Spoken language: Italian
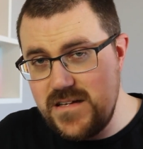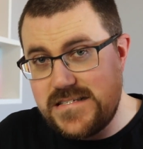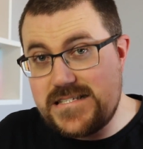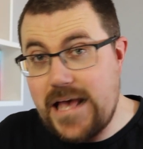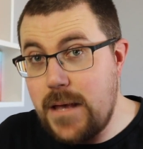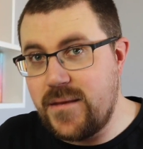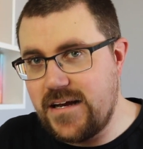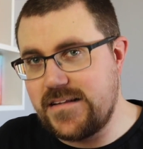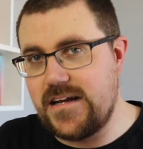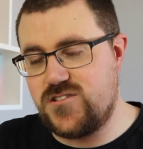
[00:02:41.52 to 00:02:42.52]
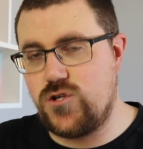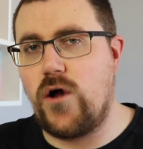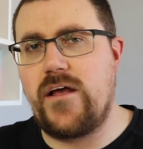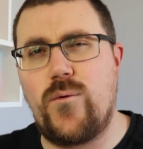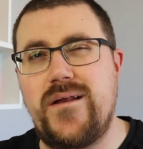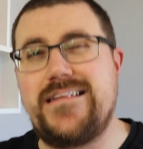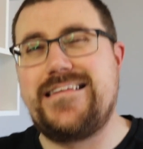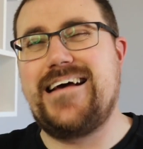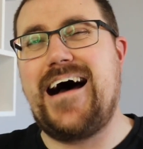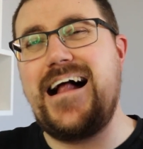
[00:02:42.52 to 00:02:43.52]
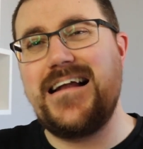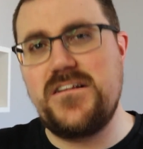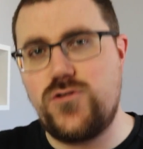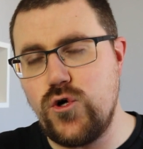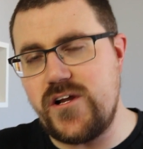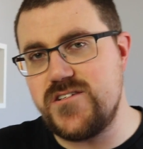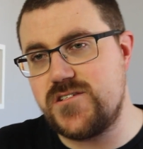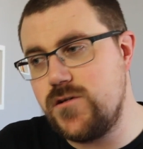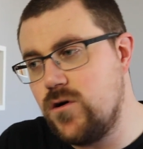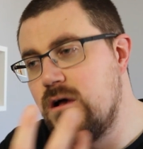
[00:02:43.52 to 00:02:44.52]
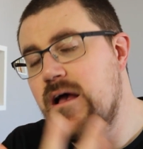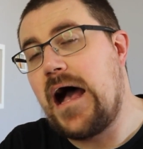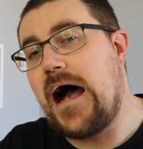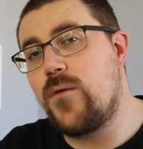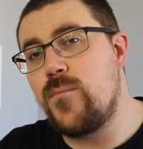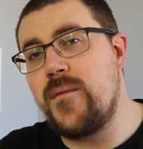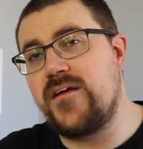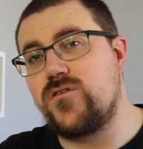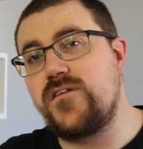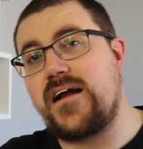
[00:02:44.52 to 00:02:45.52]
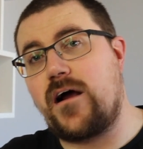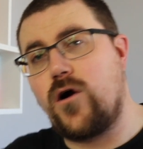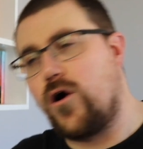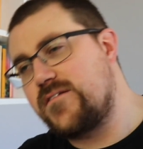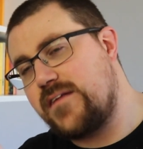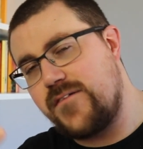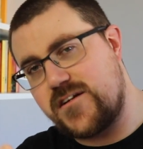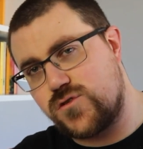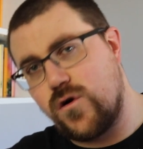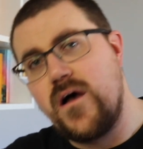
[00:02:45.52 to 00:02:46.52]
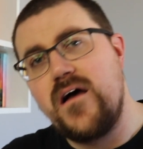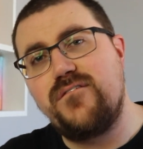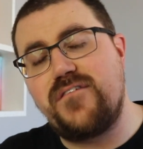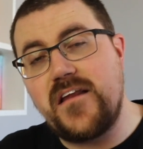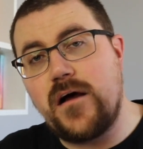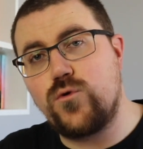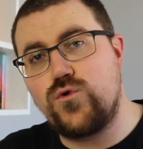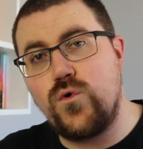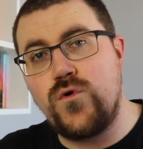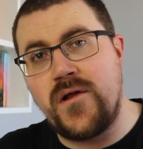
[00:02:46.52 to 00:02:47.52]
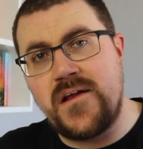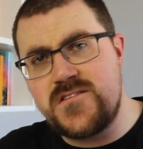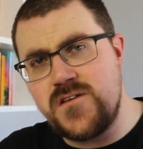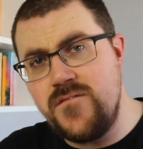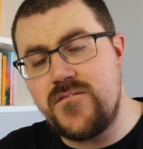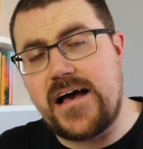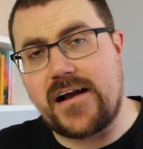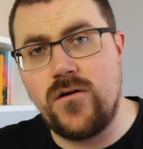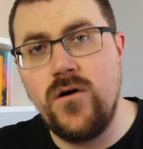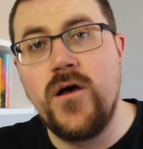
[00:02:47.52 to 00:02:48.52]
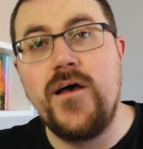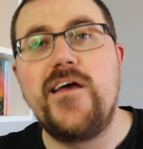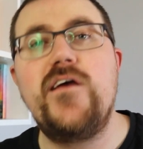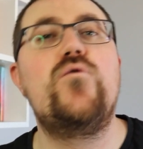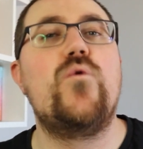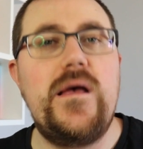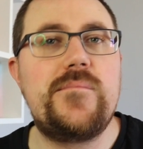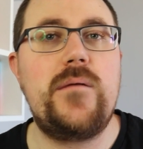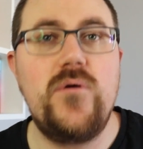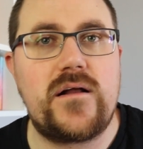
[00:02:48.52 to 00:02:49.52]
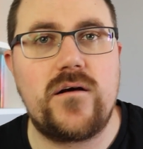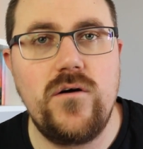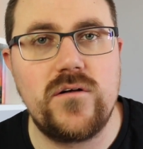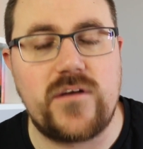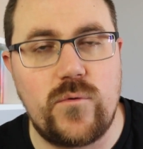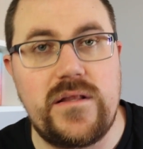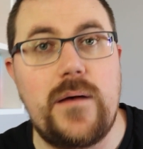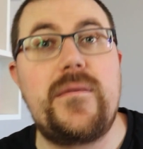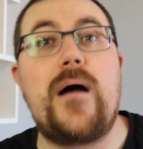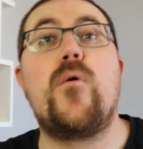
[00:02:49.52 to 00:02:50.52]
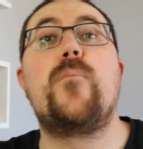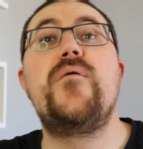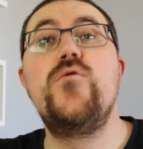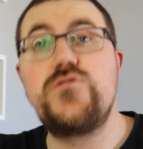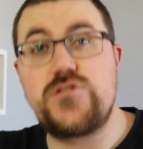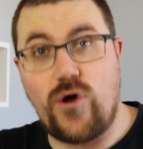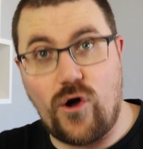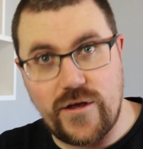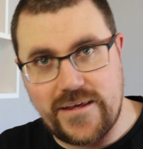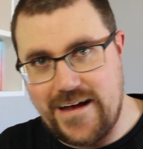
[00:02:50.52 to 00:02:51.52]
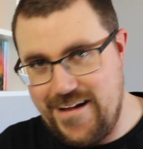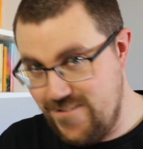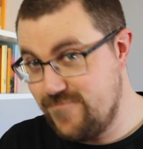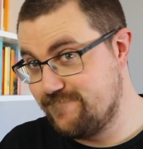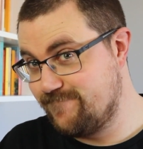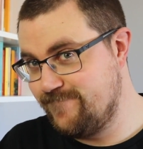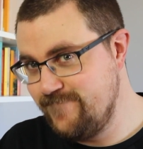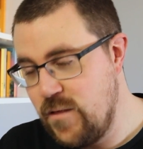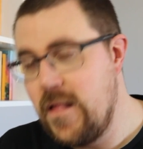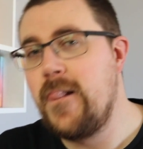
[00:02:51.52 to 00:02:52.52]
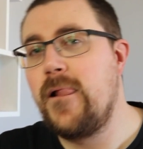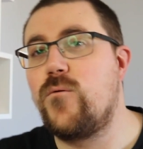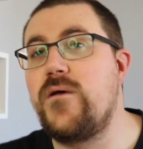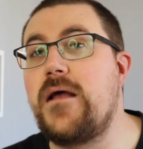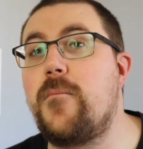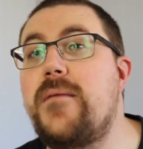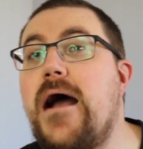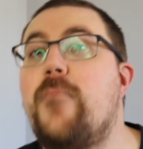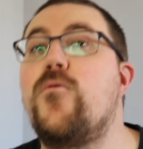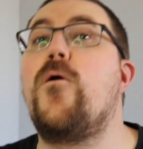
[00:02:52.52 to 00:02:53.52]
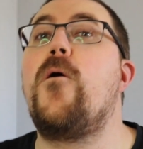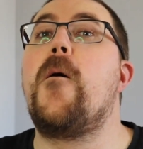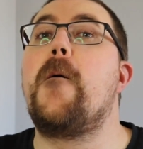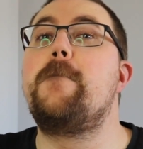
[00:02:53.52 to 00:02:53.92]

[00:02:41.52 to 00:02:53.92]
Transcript: semina della soia, quindi di alto rischio, a un momento di raccolta verso fine autunno, inizio inverno, in cui abbiamo la raccolta, quindi abbiamo più soia, mm? quindi abbiamo